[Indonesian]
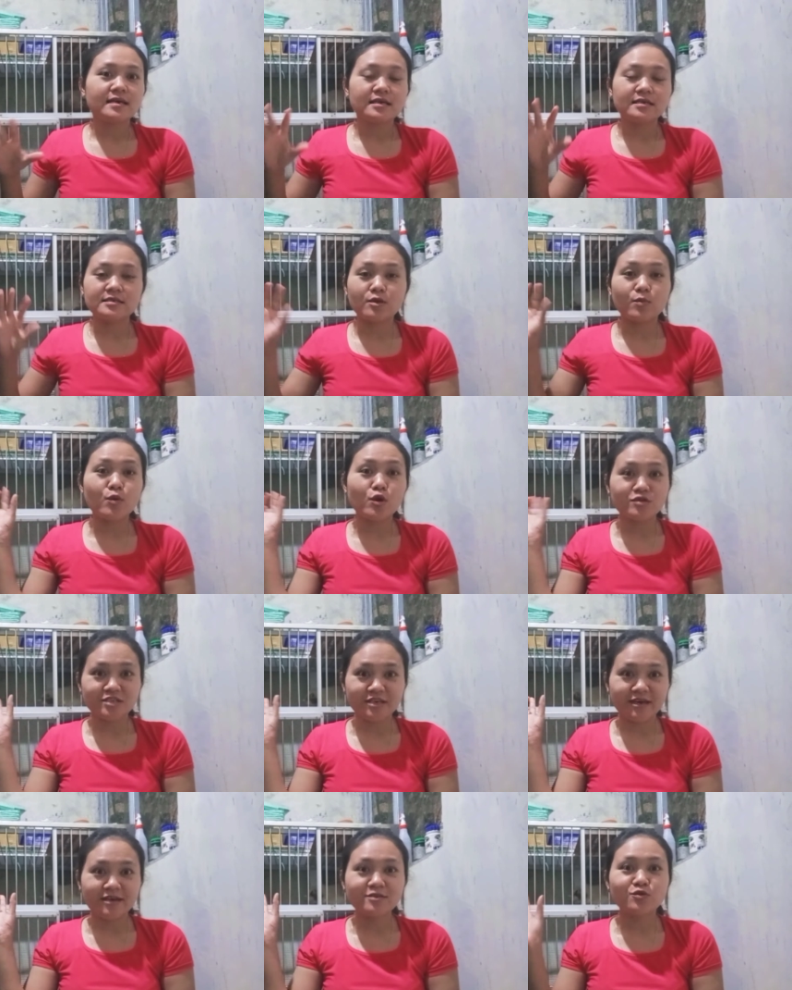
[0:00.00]
Tombol
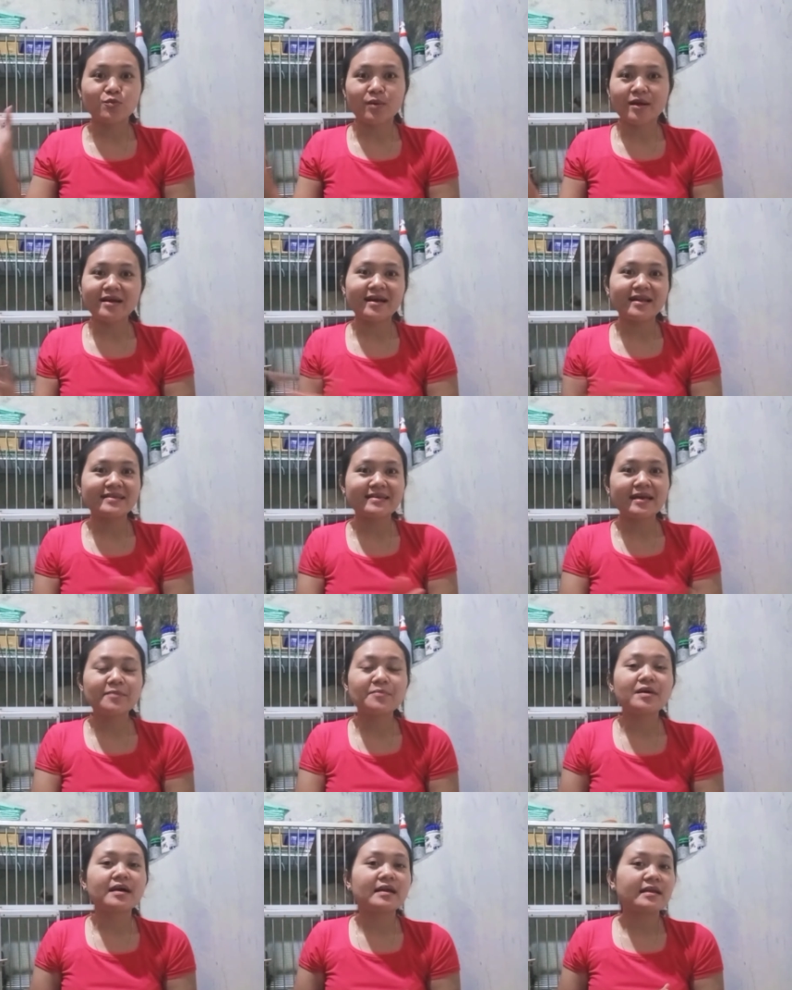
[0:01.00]
lonceng supaya kalian
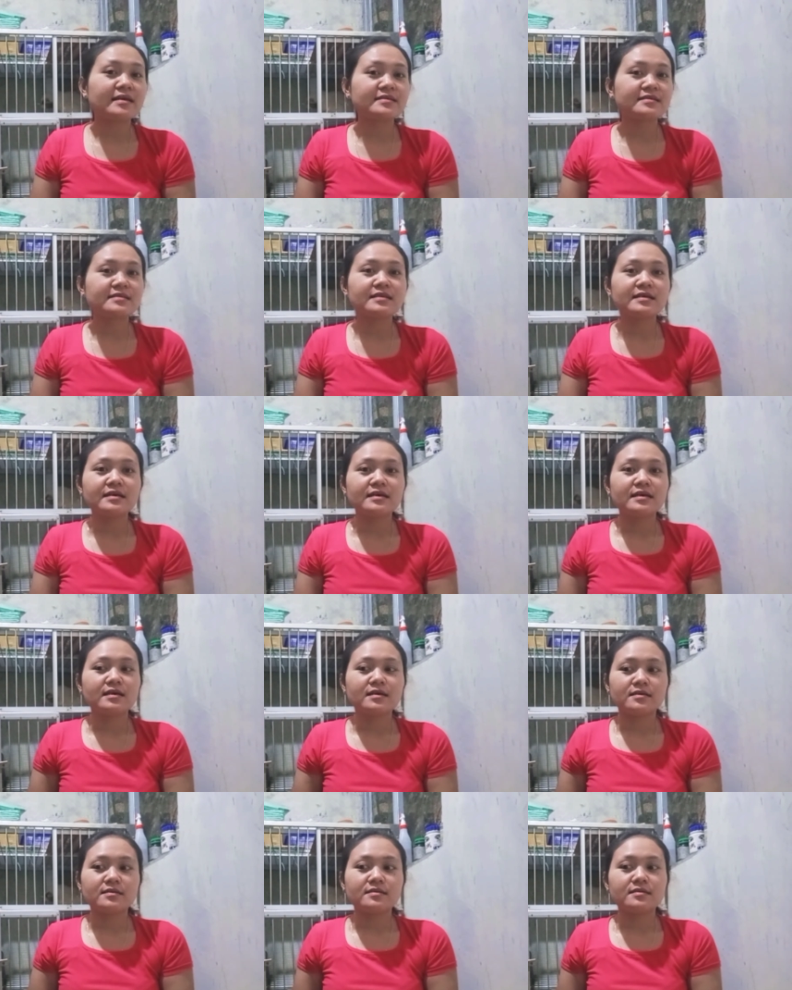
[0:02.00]
bakalan
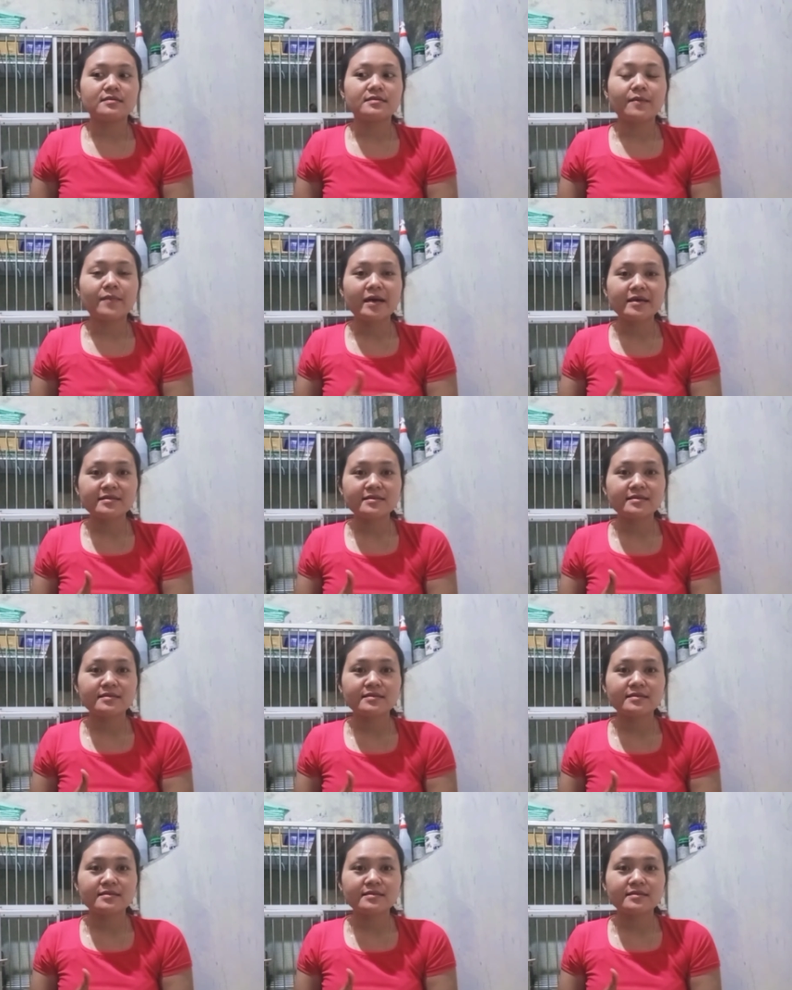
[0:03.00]
uh, dapat